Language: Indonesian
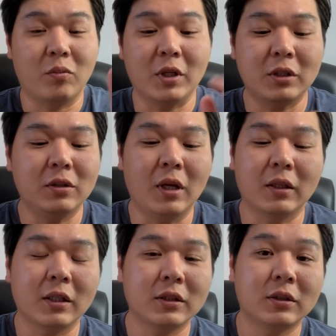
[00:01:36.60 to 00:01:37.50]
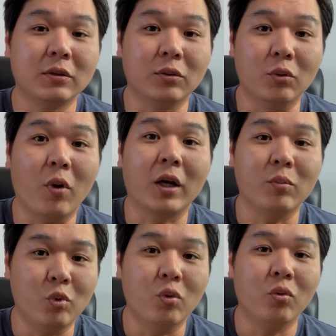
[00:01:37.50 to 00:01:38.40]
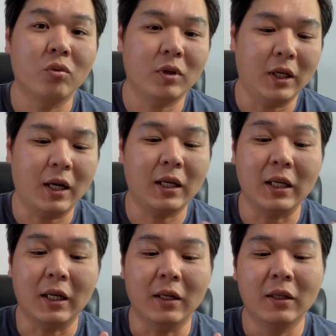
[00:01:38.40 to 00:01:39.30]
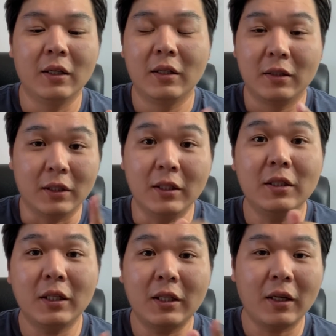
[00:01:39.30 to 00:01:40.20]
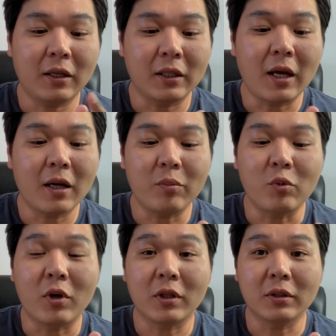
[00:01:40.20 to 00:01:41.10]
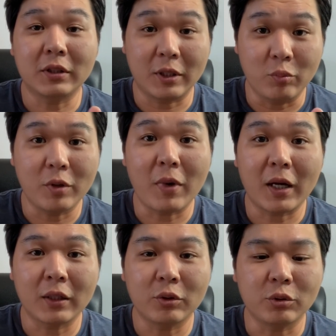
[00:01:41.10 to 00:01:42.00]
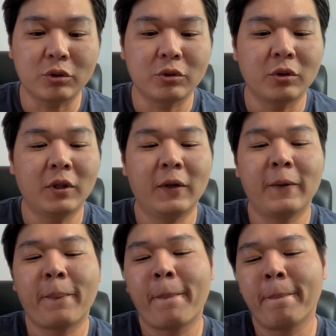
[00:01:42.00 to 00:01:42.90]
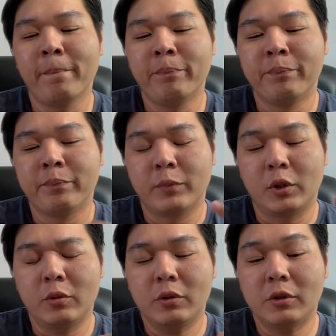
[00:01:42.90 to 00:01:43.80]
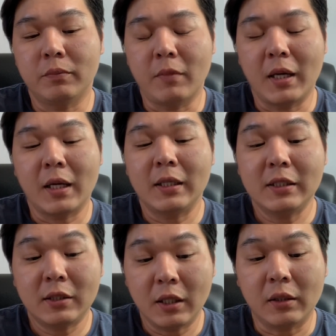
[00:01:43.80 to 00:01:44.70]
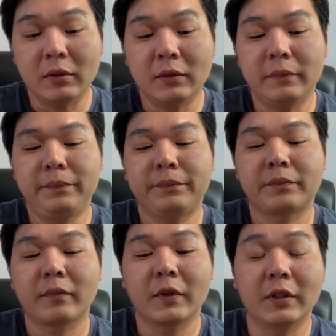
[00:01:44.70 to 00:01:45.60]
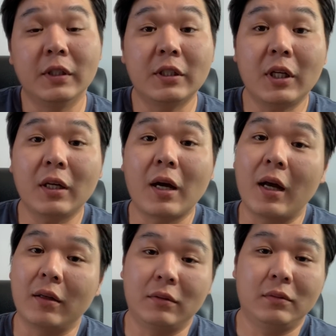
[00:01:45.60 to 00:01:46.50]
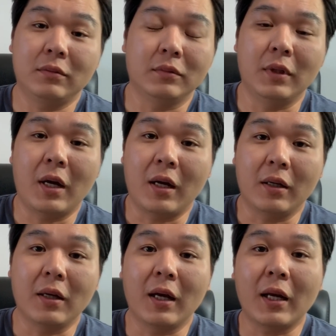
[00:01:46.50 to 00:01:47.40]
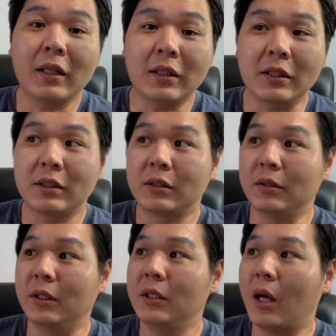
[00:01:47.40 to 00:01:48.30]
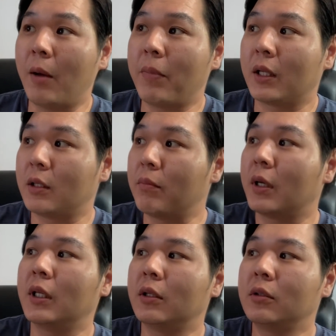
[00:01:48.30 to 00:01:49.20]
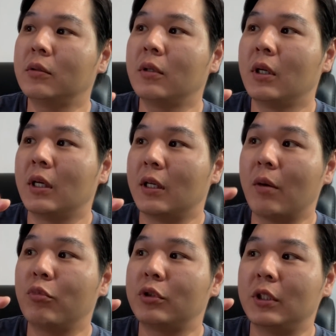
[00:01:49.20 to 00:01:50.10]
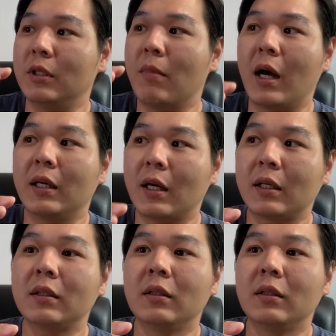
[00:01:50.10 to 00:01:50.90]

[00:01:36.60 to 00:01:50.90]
pasti di atas 2000 kira-kira jadi ini kita kita anggap 1500 terus bayar listrik listrik nggak nggak nggak gratis jadi apartemen itu yang mesti dibayar